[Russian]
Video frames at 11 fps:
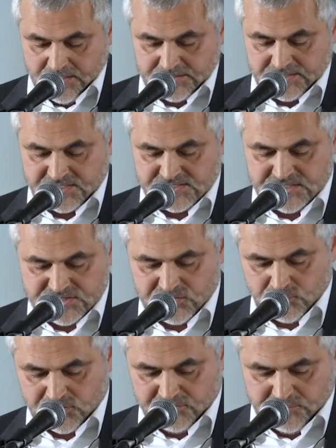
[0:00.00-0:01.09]
это
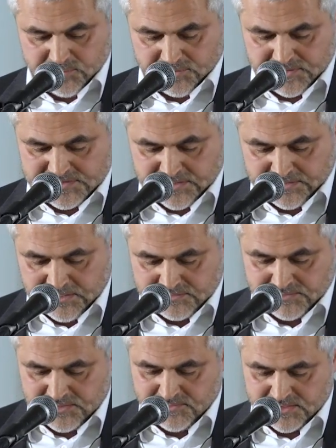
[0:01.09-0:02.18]
различные уровни профессиональной
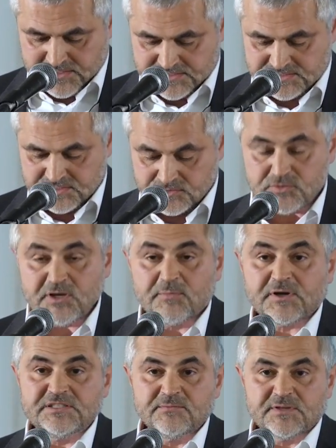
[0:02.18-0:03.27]
квалификации, но
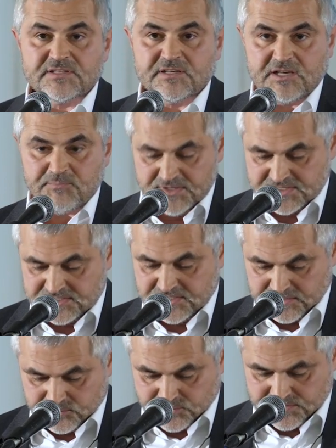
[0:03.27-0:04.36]
необходимо закрепить
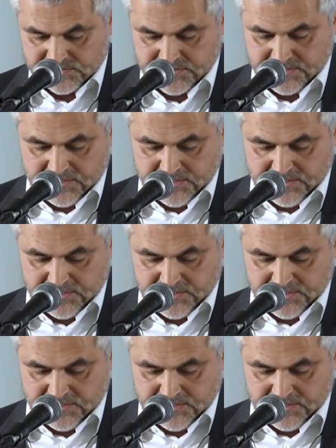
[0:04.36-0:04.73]
статус